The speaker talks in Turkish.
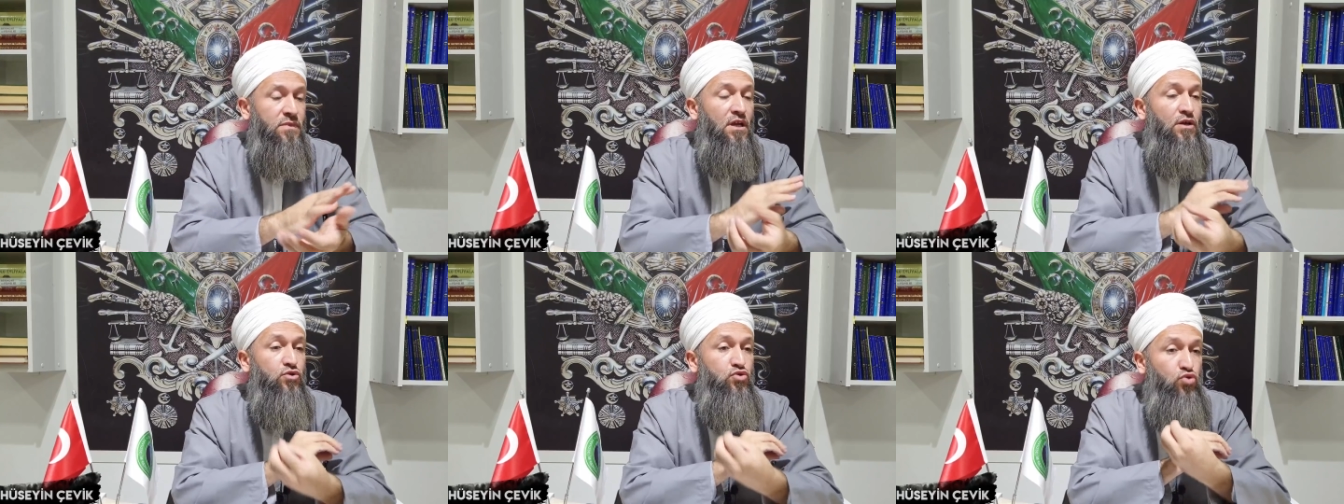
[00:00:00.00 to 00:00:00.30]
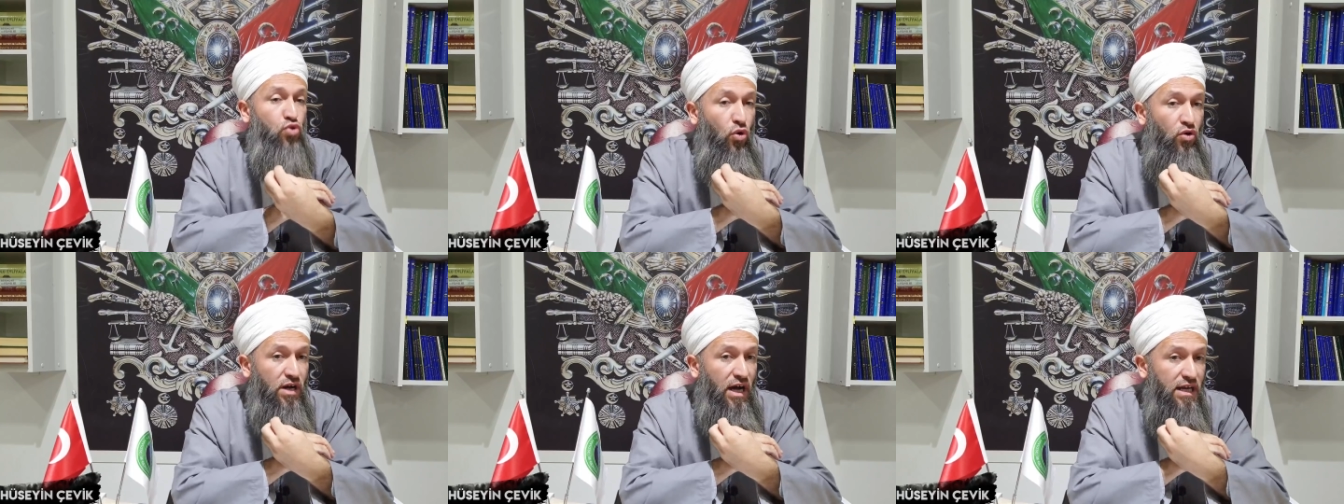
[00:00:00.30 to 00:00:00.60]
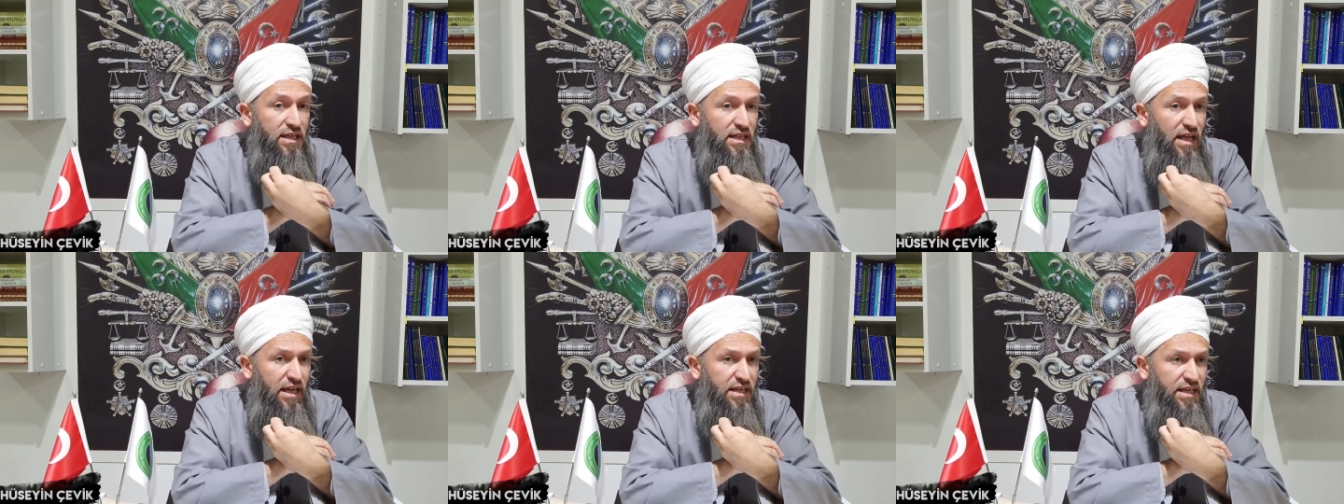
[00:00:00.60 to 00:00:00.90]

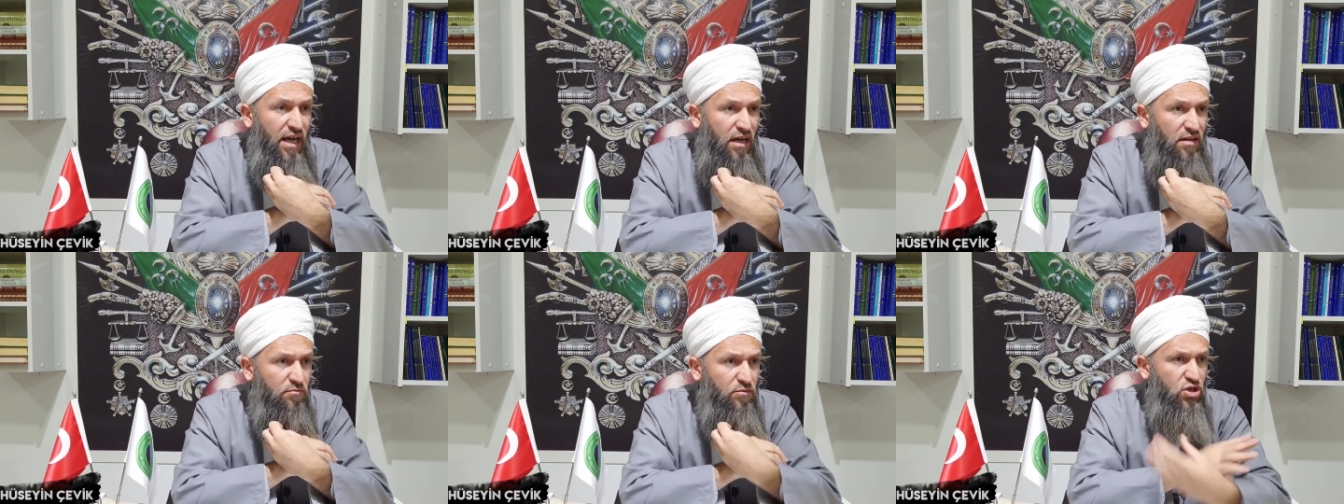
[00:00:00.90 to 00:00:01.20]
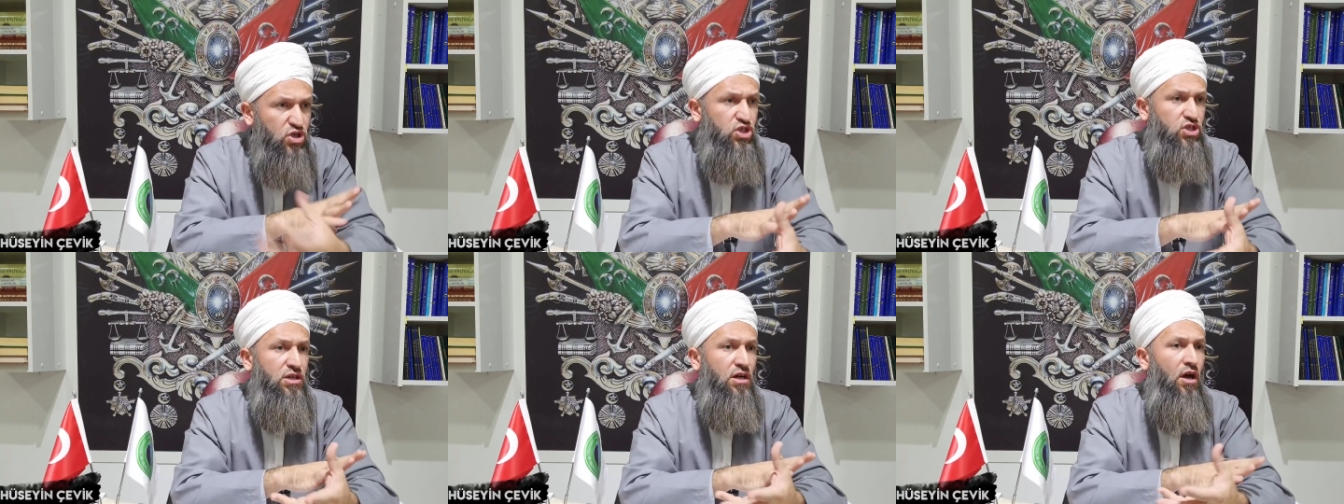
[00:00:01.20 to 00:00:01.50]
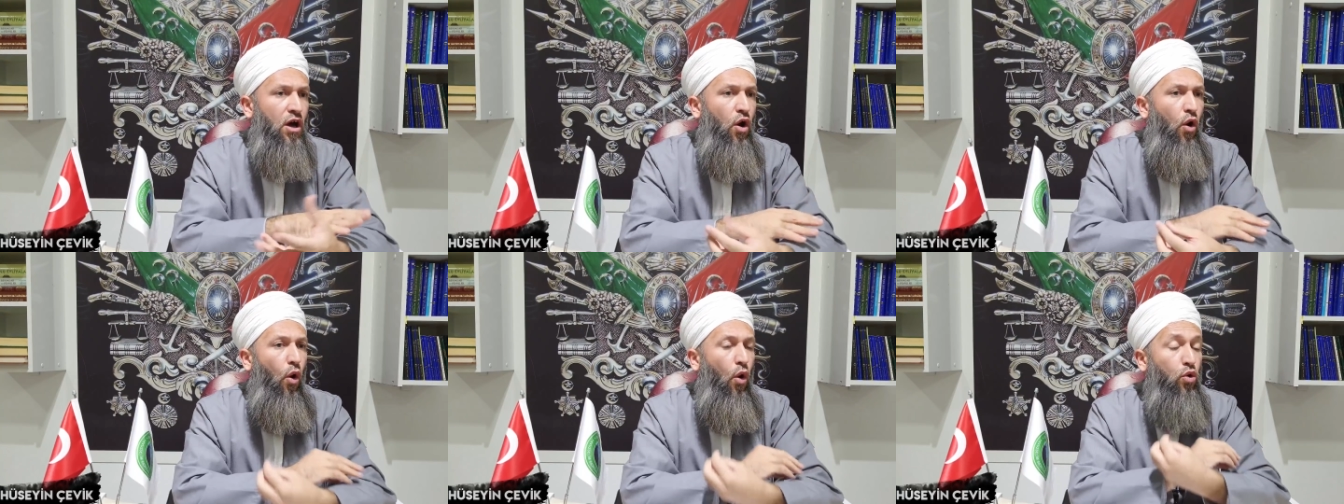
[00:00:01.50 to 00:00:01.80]
Sokaklar yanmış,
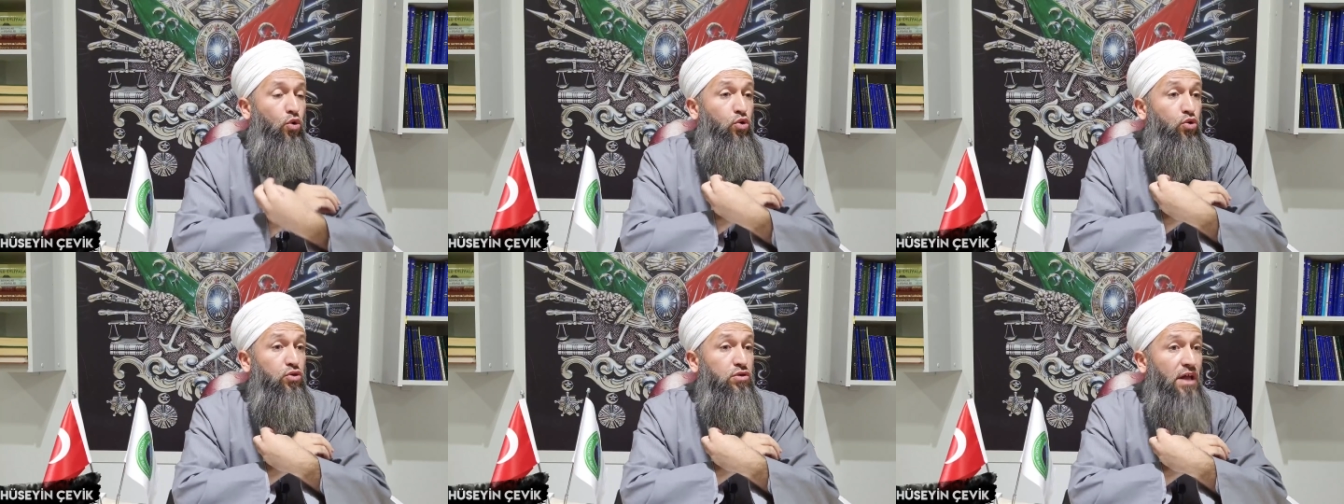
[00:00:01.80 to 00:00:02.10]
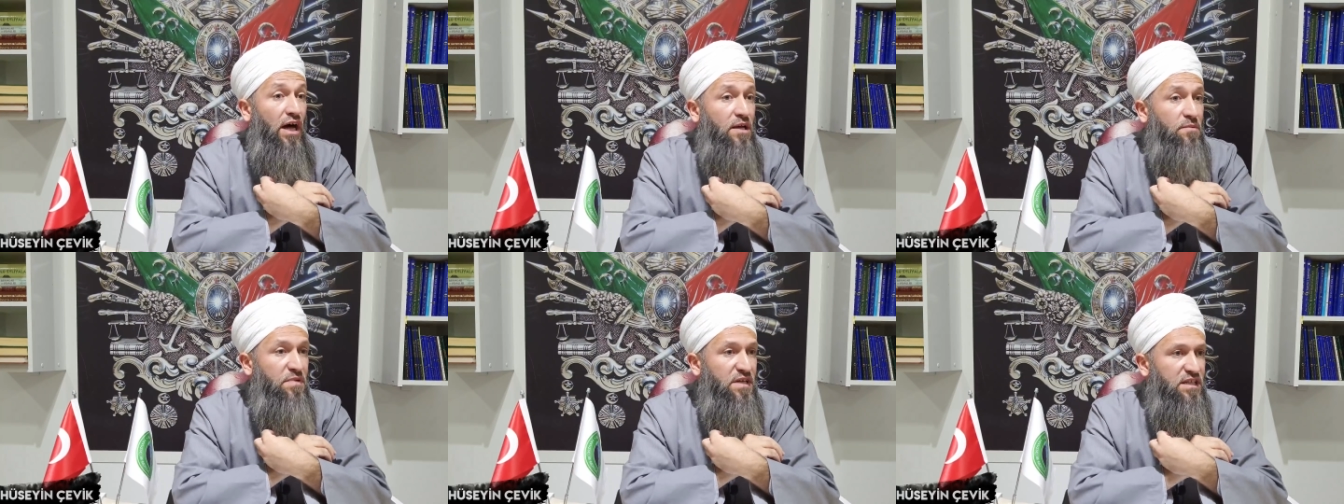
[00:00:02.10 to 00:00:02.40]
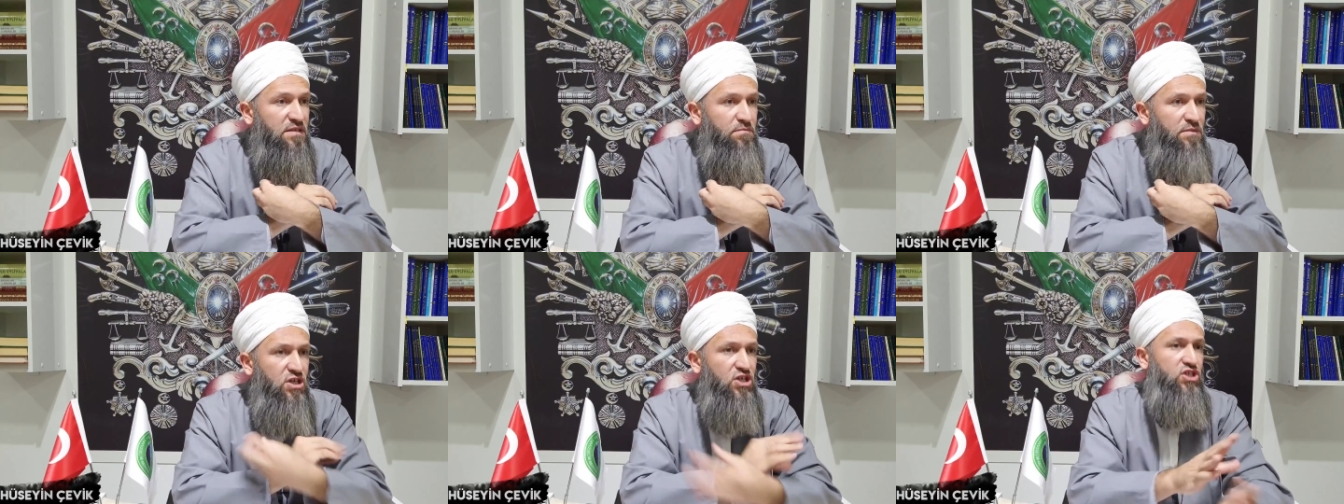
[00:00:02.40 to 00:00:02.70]
okullar
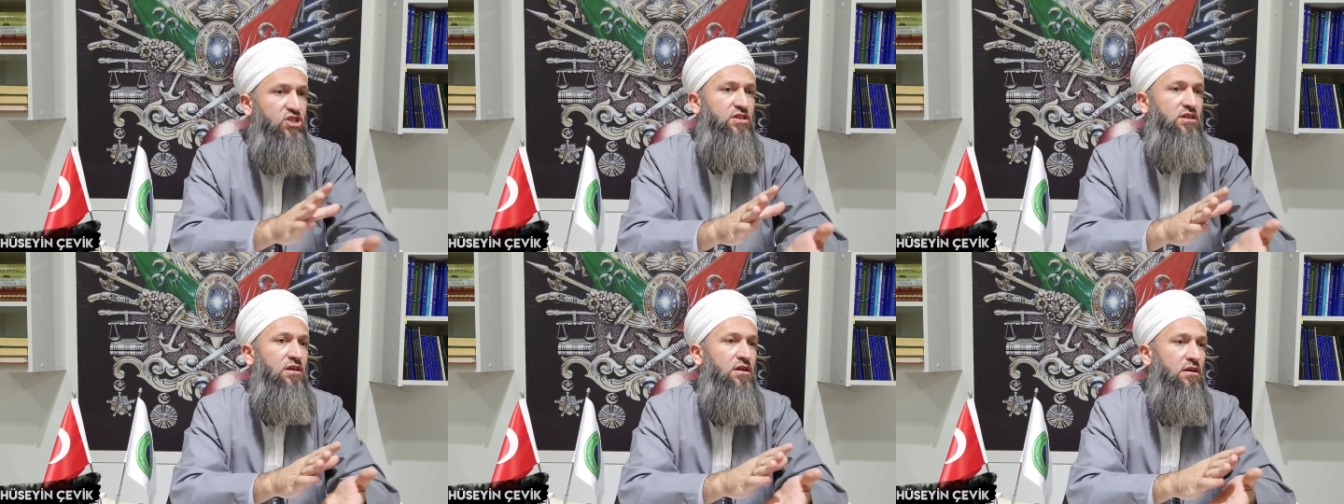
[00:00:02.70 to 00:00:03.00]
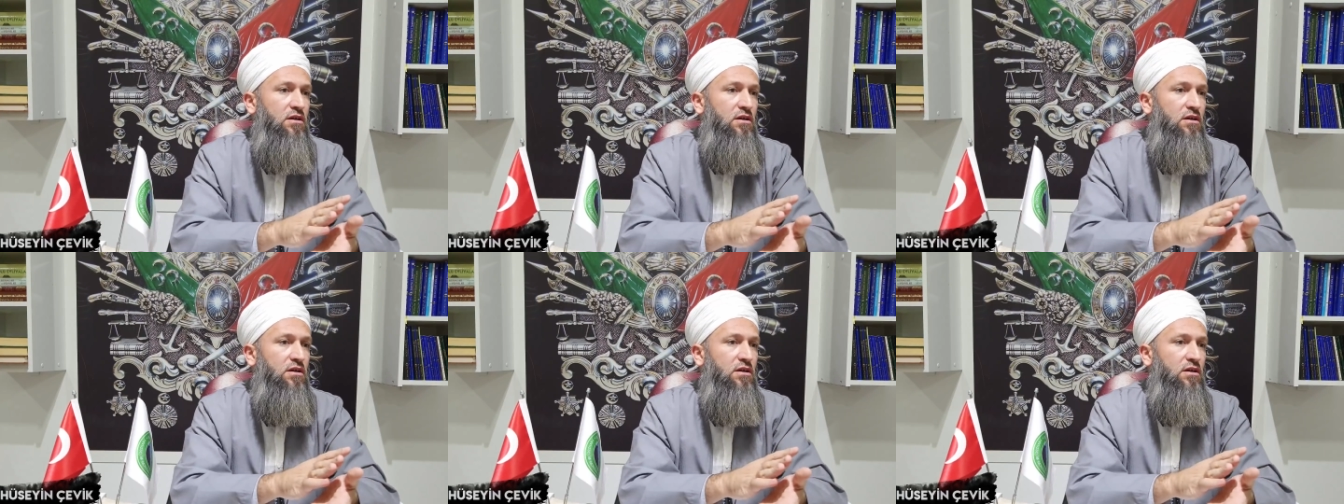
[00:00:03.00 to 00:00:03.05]
bitmiş,